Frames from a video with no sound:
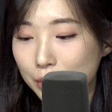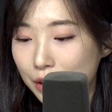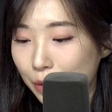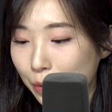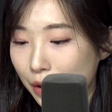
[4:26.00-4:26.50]

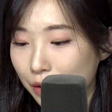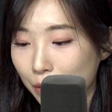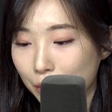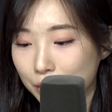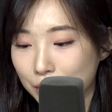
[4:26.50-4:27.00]
치료하는
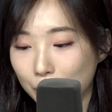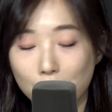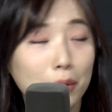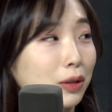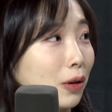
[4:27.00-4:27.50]
것을
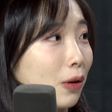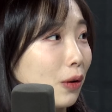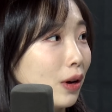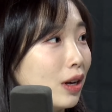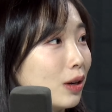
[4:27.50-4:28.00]

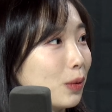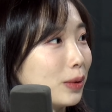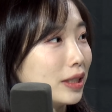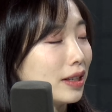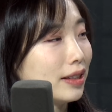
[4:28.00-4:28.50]
넘어서
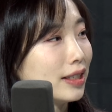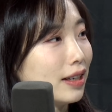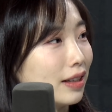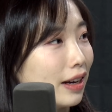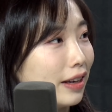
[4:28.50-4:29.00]
혹시
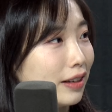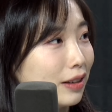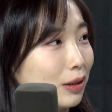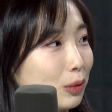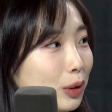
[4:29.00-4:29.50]
생체
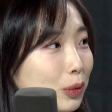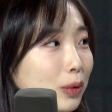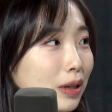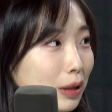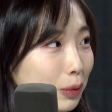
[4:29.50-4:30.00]
나이를
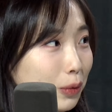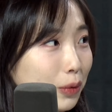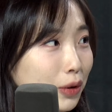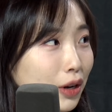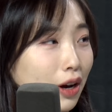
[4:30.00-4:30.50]

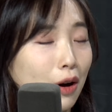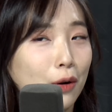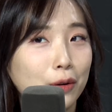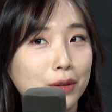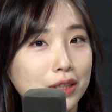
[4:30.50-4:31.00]
되돌리고 음.
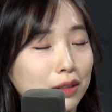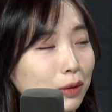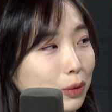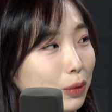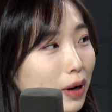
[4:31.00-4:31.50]
어려지는
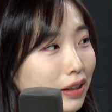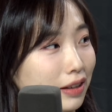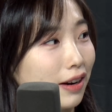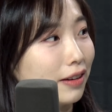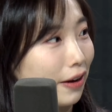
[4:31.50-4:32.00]
것도
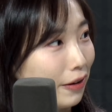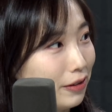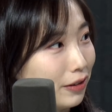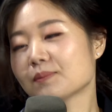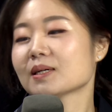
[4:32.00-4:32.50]
가능할까요?
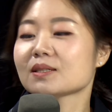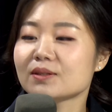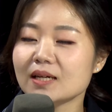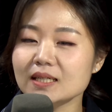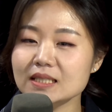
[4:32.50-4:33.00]
맞아요.
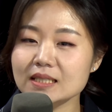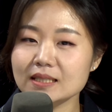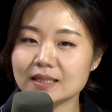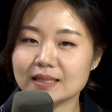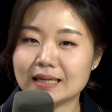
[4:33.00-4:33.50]

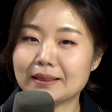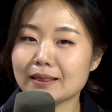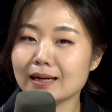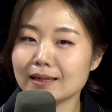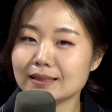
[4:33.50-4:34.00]
사실
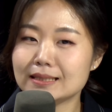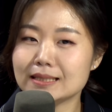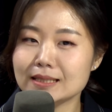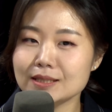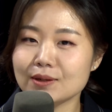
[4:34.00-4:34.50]
옛날에
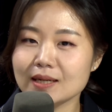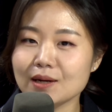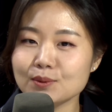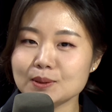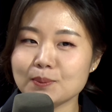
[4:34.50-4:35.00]
진시황이
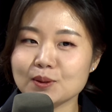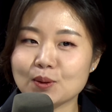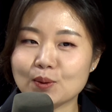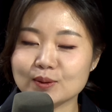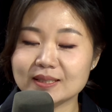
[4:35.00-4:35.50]
하고
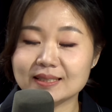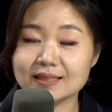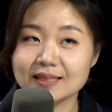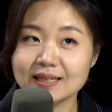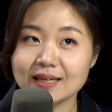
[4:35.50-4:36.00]
싶었던 거는
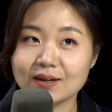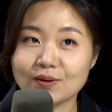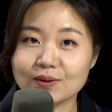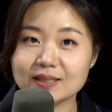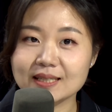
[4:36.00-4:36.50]

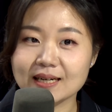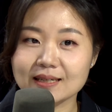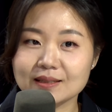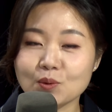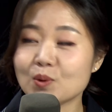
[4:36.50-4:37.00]
어
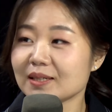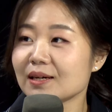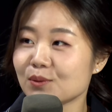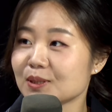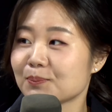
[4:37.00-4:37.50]
그냥 오래
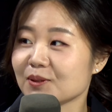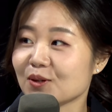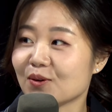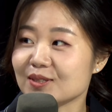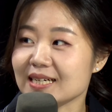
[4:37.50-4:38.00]
살고
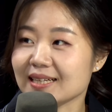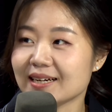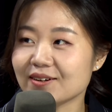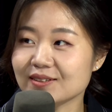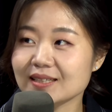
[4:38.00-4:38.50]
싶었던
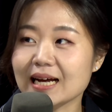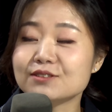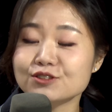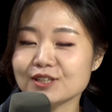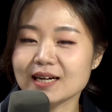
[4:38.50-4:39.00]
거잖아요.
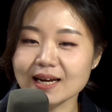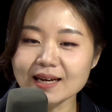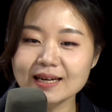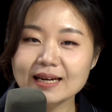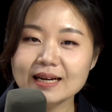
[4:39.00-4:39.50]
단순하게.
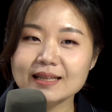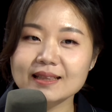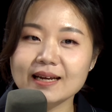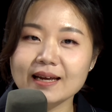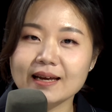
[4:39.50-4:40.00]
네.
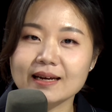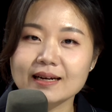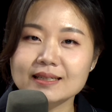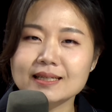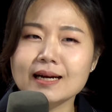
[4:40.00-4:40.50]
근데
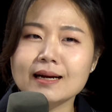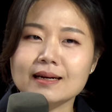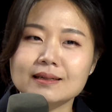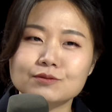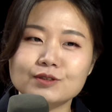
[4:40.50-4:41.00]

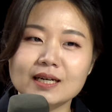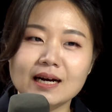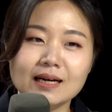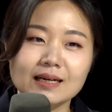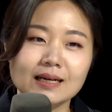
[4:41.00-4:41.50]
그냥
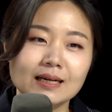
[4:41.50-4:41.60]
우리가